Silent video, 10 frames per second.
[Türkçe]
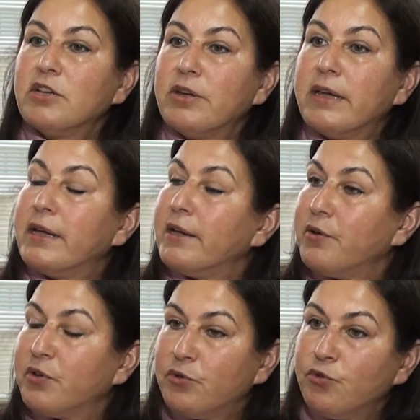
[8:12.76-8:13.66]
e,
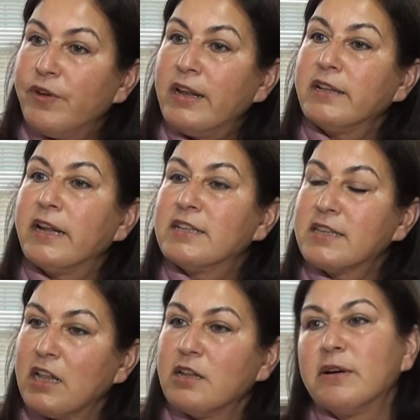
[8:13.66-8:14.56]
güvenliklerini
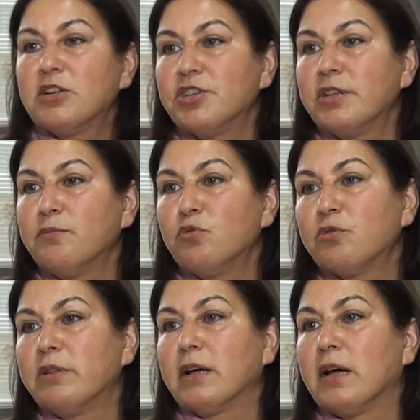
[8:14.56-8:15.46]
sağlamak için de
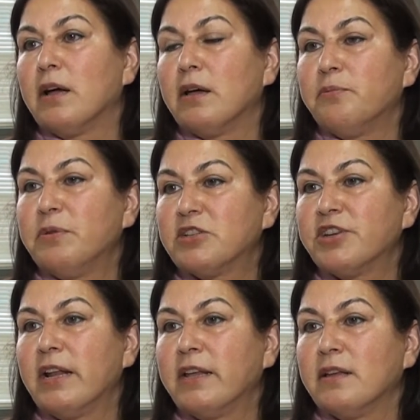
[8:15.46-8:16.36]
mutlaka e, bir
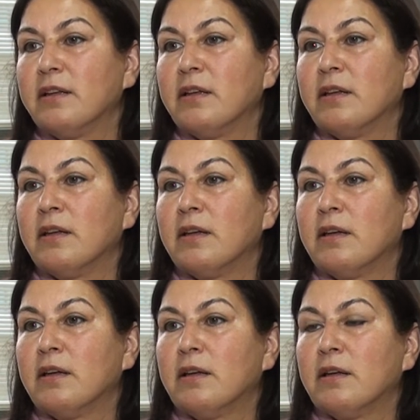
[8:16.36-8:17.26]
şeyle
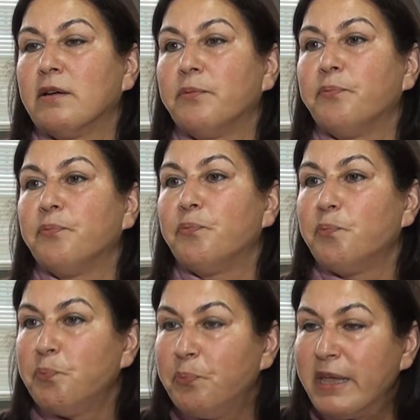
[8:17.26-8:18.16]
e,
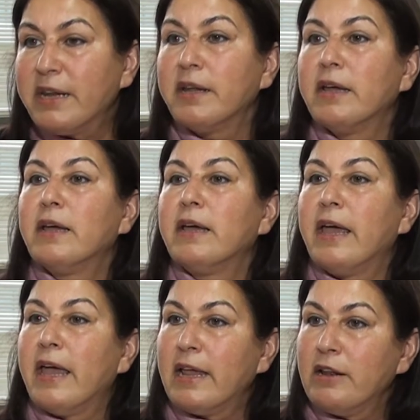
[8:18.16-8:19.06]
bir
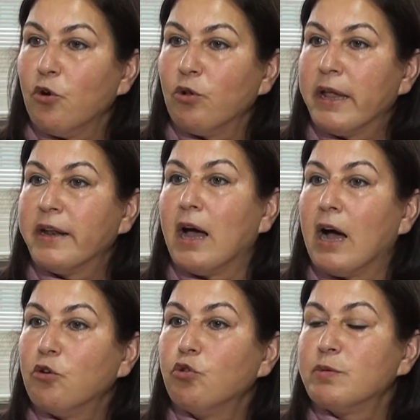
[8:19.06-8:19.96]
ehli olan
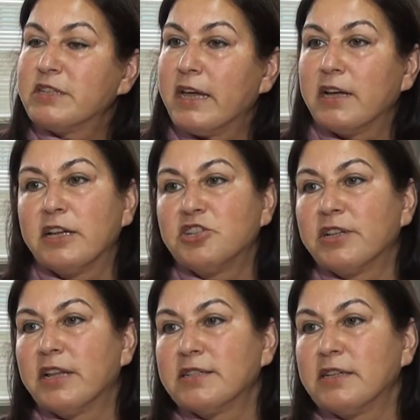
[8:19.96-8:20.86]
A grubu seyahat
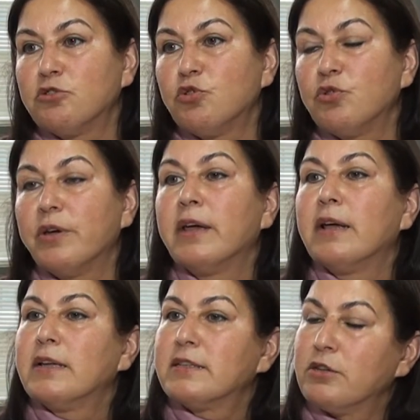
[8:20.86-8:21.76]
ajantasıyla çünkü
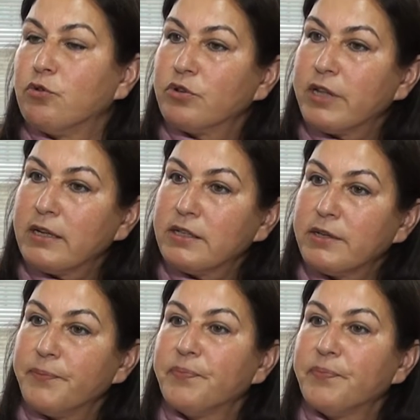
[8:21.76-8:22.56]
sigortalıdır,